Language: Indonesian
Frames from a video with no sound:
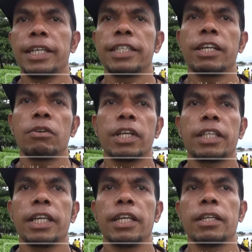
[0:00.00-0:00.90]
sanda ko
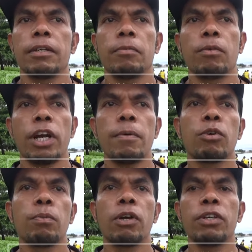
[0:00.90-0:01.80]
tene programme
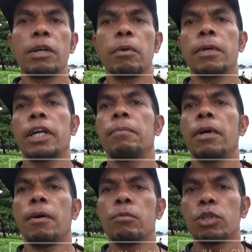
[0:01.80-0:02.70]
gouverneur ne be ma kema
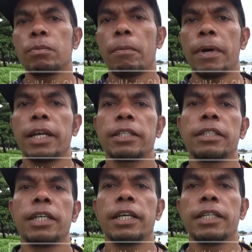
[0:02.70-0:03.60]
amo barbara
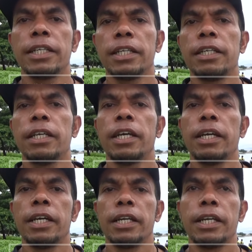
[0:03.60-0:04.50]
sidari di di
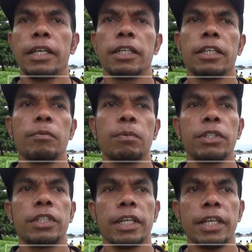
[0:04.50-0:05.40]
e
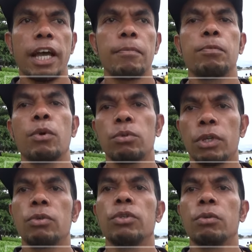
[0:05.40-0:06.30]
choice ne ami pronto
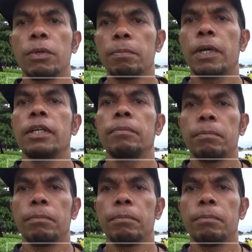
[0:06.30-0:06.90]
a contribuir par